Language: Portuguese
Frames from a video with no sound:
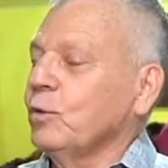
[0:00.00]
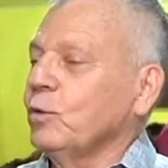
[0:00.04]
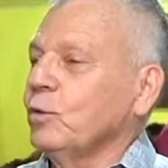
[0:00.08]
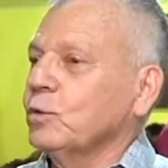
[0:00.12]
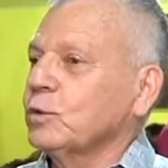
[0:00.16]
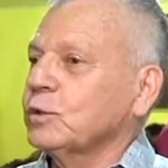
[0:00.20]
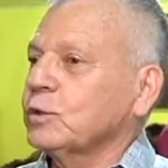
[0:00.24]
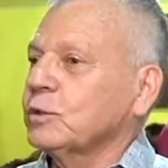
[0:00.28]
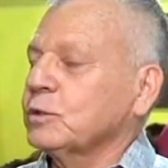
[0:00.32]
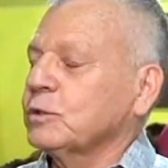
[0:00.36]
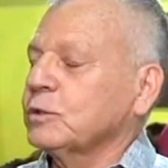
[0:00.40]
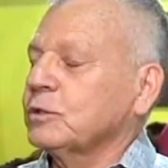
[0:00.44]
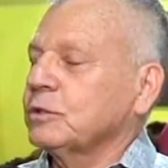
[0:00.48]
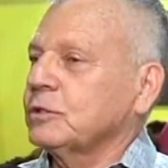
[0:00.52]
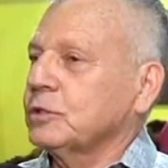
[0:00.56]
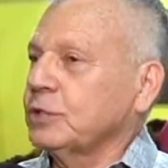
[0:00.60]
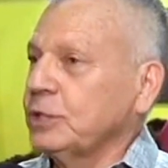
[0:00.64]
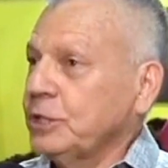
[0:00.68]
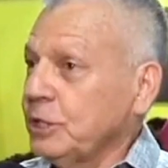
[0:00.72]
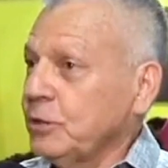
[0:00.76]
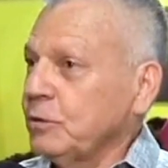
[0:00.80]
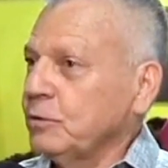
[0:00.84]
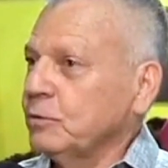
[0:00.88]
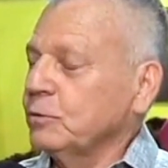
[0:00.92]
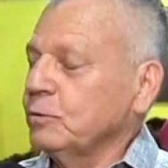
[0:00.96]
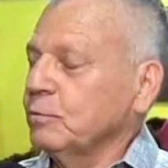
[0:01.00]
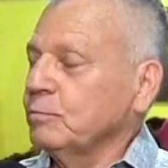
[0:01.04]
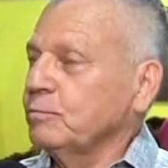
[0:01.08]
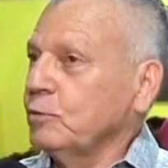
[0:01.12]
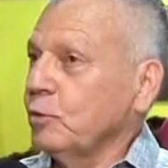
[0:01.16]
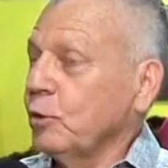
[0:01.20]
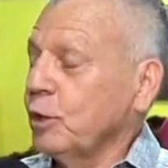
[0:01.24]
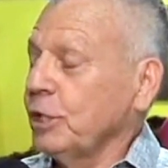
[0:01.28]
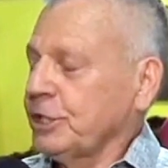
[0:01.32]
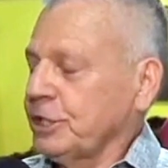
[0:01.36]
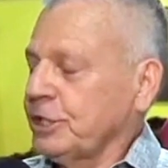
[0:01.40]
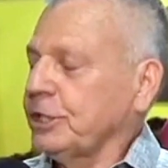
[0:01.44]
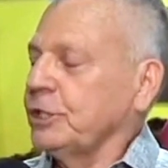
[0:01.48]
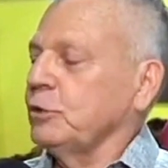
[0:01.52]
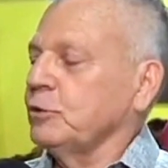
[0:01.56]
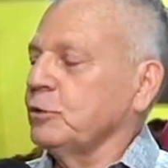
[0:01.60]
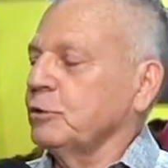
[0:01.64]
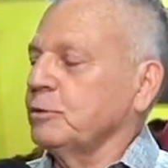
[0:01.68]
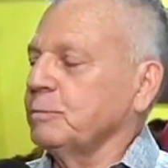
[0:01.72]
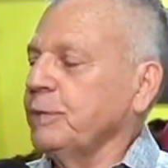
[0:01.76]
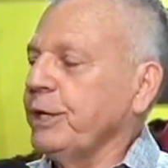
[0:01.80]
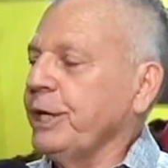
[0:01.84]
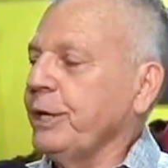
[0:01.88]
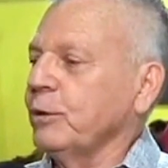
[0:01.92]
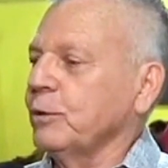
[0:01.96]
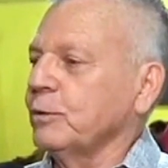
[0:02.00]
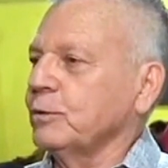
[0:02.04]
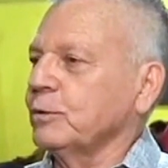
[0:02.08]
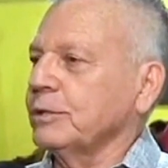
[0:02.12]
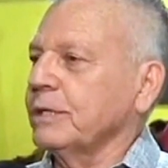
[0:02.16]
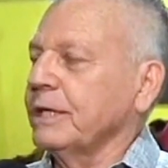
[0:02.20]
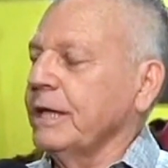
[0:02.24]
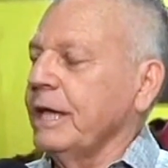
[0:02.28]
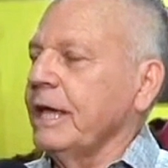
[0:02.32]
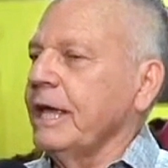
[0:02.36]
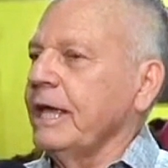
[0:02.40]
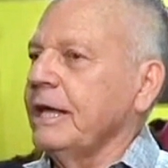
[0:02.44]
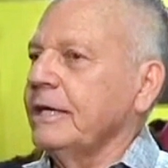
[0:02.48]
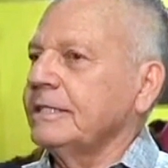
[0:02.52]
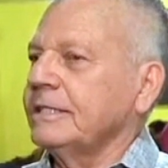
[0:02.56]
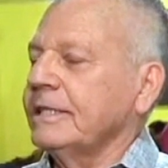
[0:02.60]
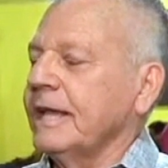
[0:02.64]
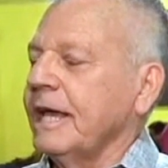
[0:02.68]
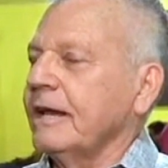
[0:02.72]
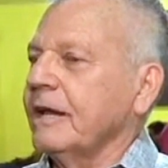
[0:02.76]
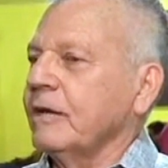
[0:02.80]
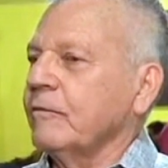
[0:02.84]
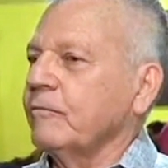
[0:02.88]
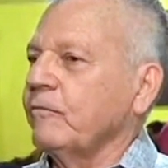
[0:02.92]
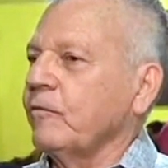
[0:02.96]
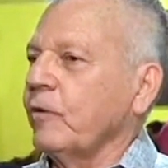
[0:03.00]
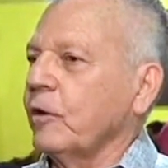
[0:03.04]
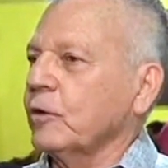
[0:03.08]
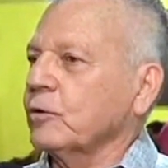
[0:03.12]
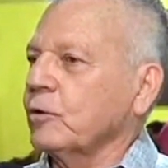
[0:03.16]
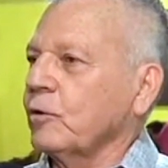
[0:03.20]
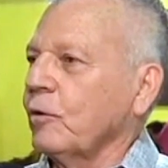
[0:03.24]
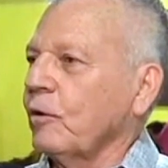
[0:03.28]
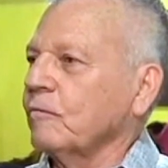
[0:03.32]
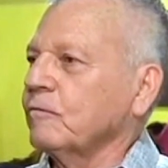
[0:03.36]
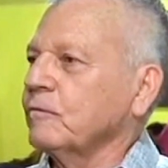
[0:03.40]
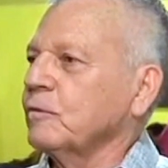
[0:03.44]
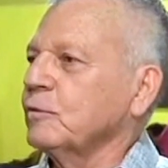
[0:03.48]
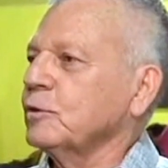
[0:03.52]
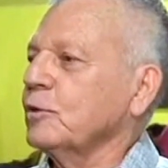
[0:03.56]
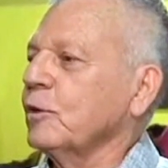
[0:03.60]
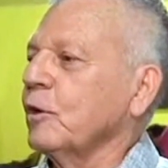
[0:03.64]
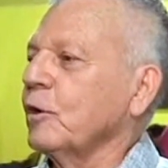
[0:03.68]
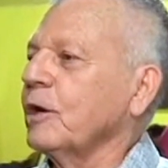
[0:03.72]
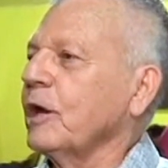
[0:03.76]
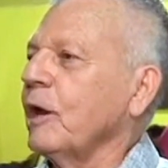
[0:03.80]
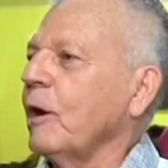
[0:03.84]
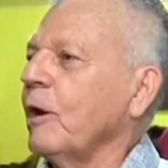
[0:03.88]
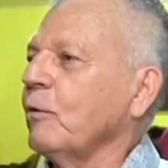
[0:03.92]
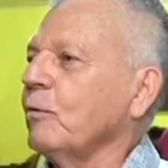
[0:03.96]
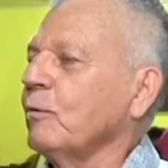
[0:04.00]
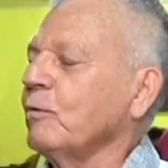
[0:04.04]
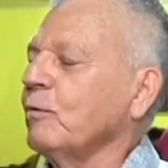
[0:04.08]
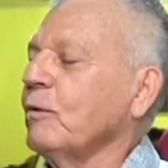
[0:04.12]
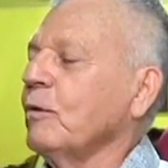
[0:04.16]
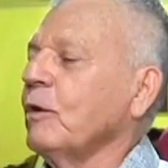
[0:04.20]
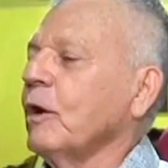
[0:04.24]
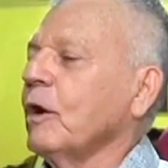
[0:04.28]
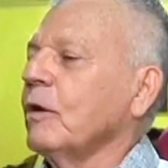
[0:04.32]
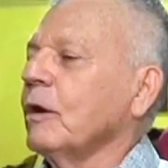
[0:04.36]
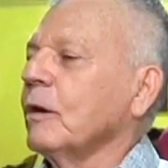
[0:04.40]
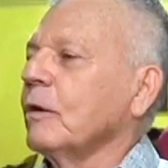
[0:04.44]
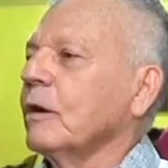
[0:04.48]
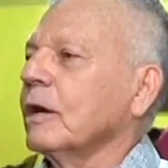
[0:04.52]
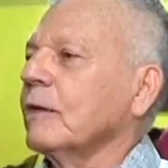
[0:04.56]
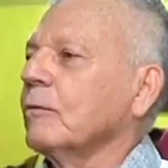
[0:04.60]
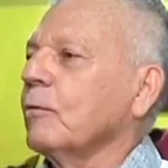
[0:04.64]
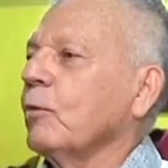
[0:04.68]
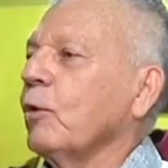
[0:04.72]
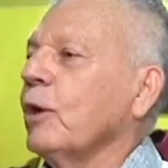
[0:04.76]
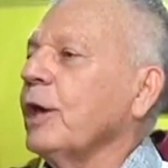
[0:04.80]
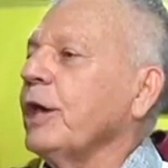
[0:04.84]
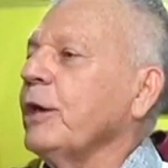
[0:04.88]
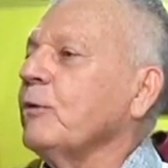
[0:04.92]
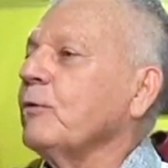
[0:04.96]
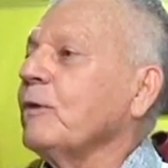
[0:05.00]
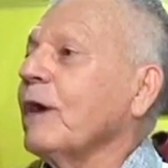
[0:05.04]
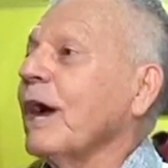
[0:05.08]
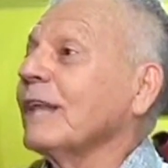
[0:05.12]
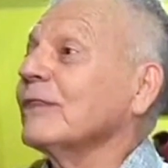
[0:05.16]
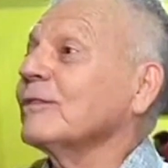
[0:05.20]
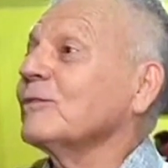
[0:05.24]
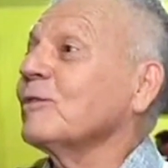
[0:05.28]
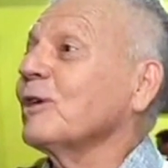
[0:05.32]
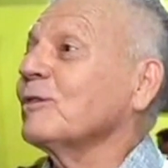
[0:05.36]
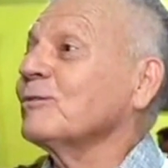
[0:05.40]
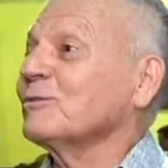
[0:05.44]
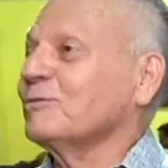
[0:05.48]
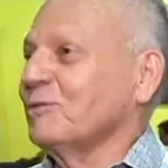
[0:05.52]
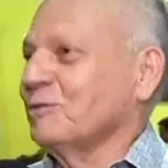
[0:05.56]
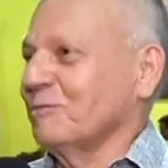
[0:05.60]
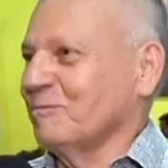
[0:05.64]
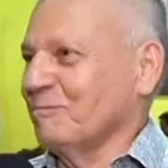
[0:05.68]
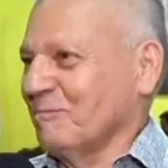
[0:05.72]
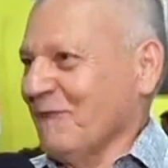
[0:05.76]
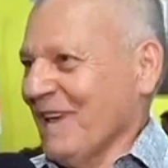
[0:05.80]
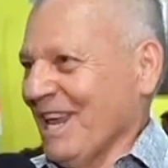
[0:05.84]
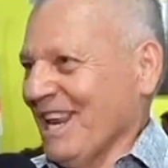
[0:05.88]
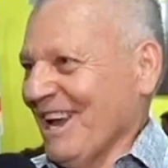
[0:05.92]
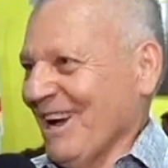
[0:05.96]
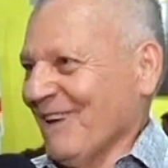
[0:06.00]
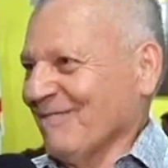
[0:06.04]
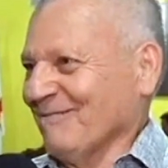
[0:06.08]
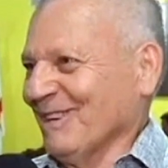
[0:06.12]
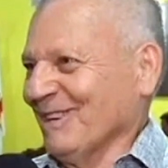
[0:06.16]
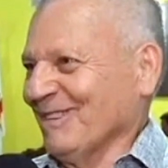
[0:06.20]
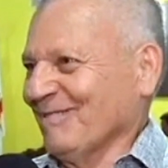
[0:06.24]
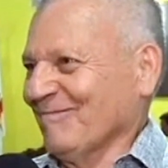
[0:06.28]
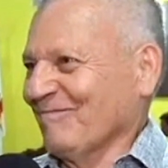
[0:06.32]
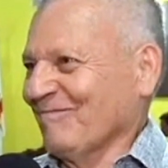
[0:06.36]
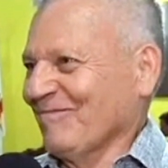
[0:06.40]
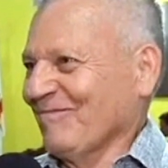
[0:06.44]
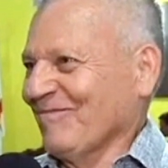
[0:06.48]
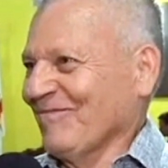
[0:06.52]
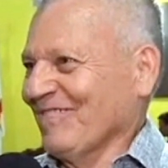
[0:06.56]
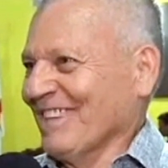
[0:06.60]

Os dois tios meus, eles eram fotógrafos do jornal Correio Católico de Uberaba.